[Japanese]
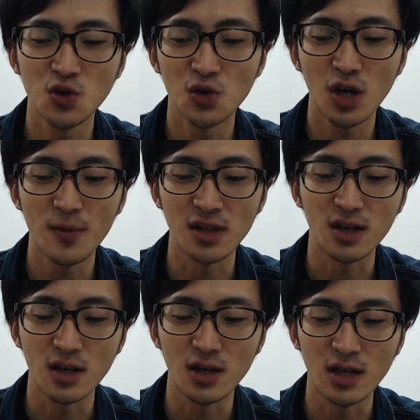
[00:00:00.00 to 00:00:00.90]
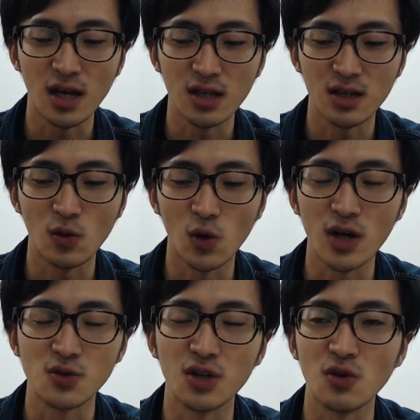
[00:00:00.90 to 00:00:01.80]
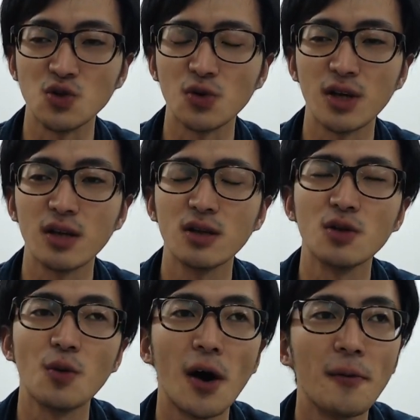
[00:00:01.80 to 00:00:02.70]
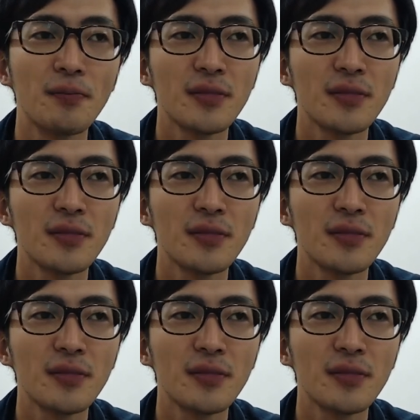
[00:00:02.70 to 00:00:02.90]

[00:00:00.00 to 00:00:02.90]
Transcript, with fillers: の画面だけやらってこう遊んでる状態っていうのは、